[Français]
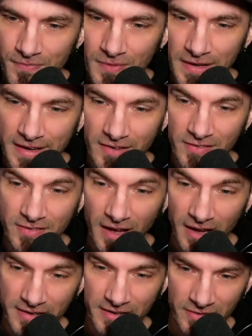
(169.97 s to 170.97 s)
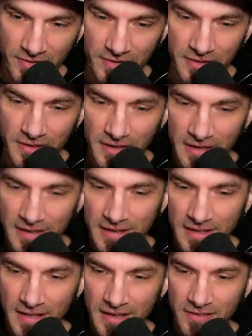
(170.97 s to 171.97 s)
Et ça, ici,
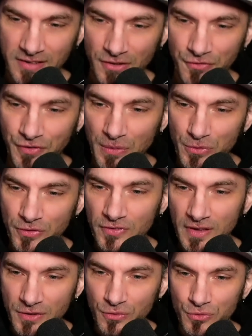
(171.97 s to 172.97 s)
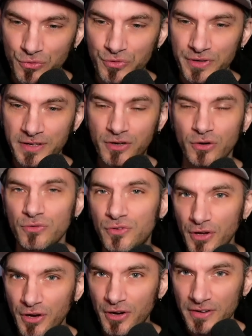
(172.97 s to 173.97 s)
cette fameuse scène où il
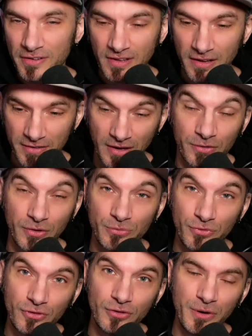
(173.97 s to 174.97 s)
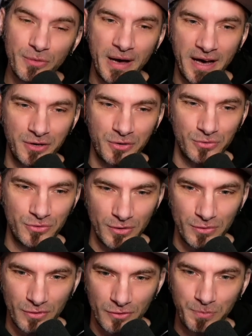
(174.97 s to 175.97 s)
counter, ça, ça ressemble justement bah, à un
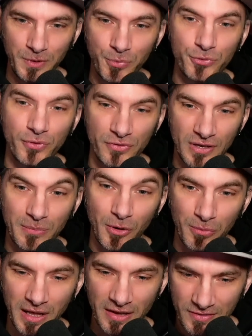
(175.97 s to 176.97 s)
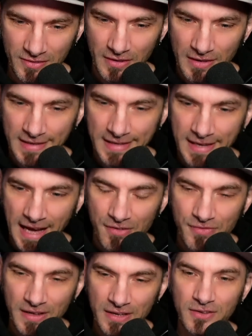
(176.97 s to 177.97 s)
counter de spé potentiellement blast
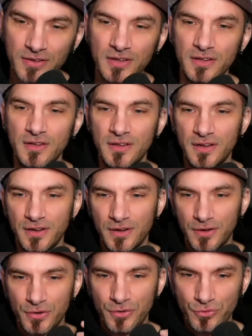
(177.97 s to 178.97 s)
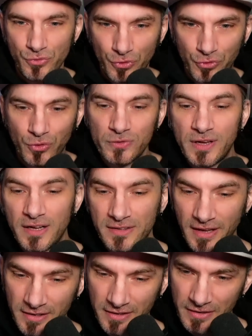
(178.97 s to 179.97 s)
avec euh, une
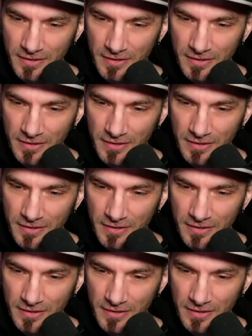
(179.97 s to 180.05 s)
contre-attaque